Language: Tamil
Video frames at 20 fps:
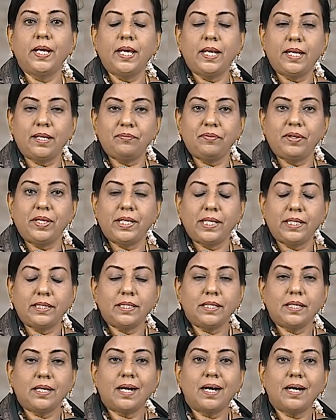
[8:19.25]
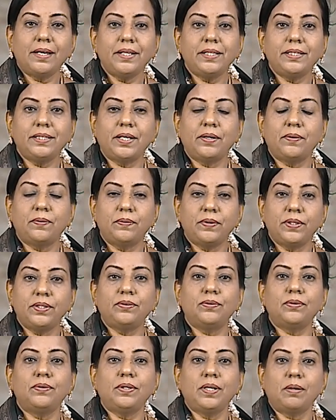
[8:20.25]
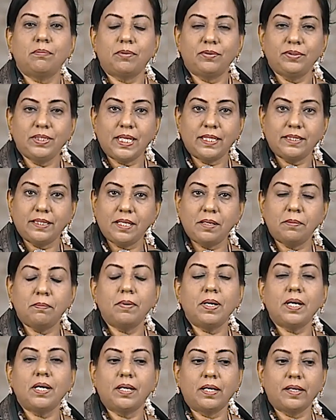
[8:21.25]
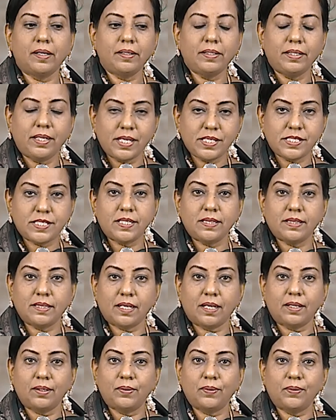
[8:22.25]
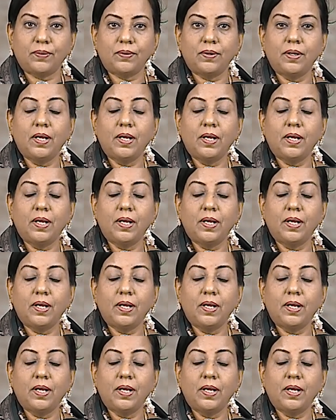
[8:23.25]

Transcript: இல்லை வேறு எந்த காரியத்தை குறித்தோ நம்ம வந்து அதிகமாக நேசித்தாலோ